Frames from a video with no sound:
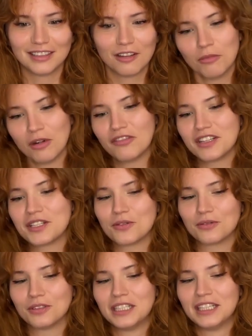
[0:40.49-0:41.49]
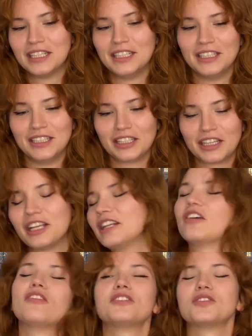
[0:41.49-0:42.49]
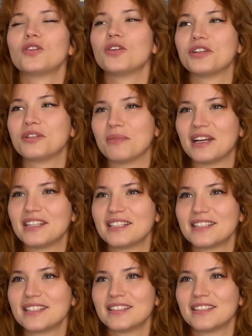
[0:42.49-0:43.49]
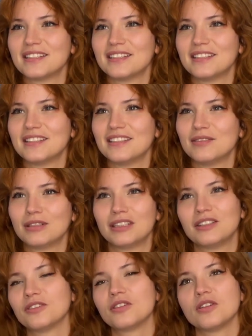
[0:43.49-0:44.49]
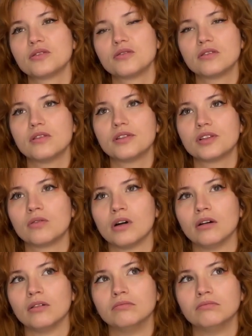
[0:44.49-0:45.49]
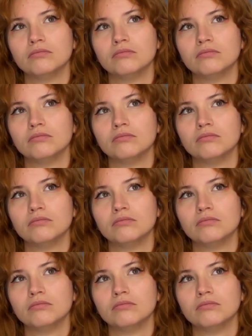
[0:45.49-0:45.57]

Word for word: Uma versão que talvez eu goste mais. Não, eu gosto dos dois igual.